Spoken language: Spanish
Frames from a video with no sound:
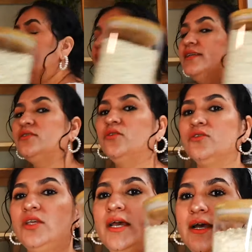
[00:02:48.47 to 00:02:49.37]

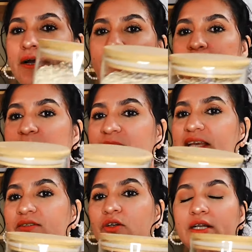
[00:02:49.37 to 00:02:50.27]
estos,
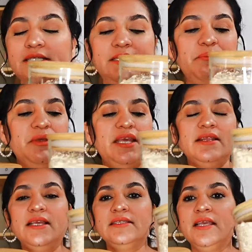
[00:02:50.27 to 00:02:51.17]
estos
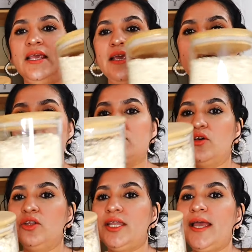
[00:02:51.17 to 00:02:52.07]
recipientes que
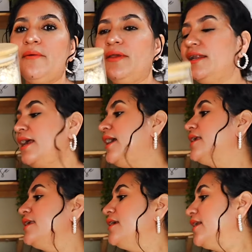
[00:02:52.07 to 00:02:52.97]
son de avena
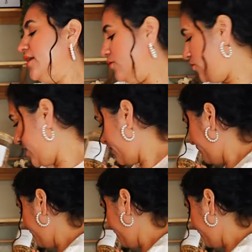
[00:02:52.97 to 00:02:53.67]
y granola.